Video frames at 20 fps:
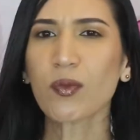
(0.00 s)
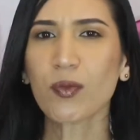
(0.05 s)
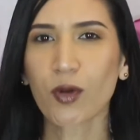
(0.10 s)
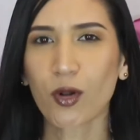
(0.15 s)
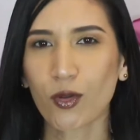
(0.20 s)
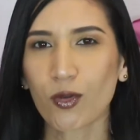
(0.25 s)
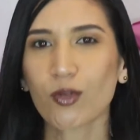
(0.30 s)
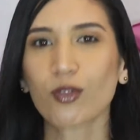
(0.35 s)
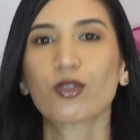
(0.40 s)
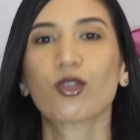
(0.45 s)
un
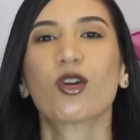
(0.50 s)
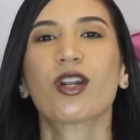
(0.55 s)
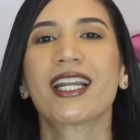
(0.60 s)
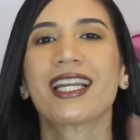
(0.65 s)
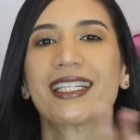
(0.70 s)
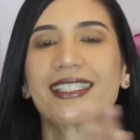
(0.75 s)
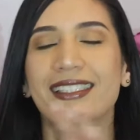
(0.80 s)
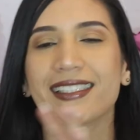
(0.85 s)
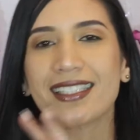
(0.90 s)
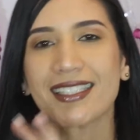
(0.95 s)
producto
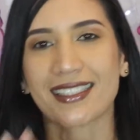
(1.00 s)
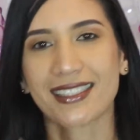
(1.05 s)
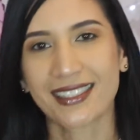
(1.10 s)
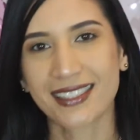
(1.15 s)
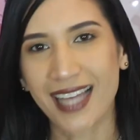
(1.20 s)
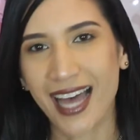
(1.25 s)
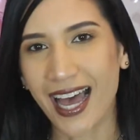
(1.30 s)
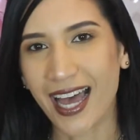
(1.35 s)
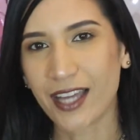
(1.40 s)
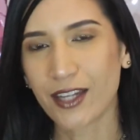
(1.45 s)

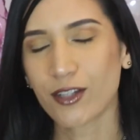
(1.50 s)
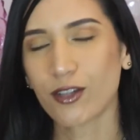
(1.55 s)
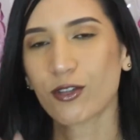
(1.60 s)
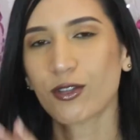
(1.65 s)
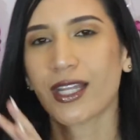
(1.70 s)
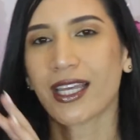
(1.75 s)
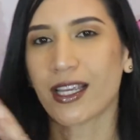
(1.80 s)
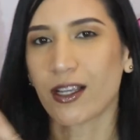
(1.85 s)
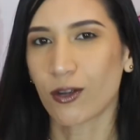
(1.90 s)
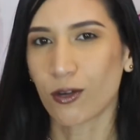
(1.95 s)

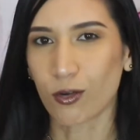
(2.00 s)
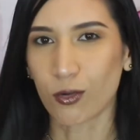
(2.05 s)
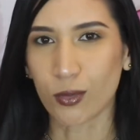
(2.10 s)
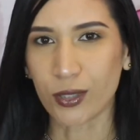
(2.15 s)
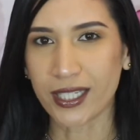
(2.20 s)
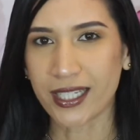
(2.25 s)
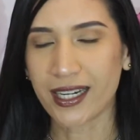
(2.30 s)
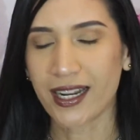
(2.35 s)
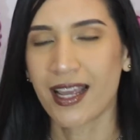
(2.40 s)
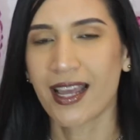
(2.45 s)
necesario de
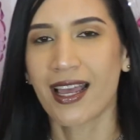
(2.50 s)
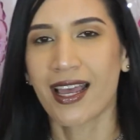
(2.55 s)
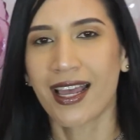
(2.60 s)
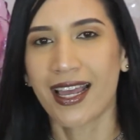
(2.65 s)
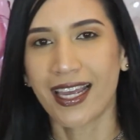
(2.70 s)
incluir